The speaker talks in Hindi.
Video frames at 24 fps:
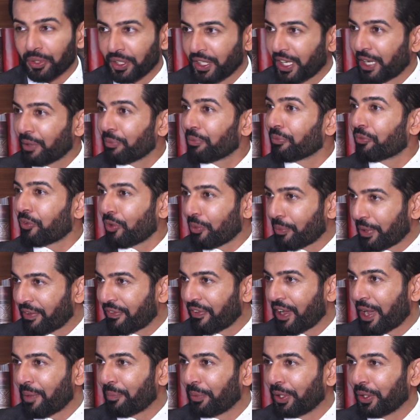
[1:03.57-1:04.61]
me and for my
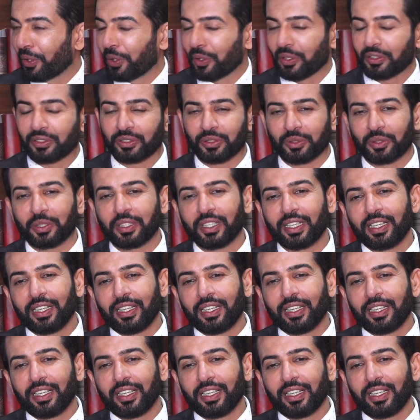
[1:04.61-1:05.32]
family also ऑल्सो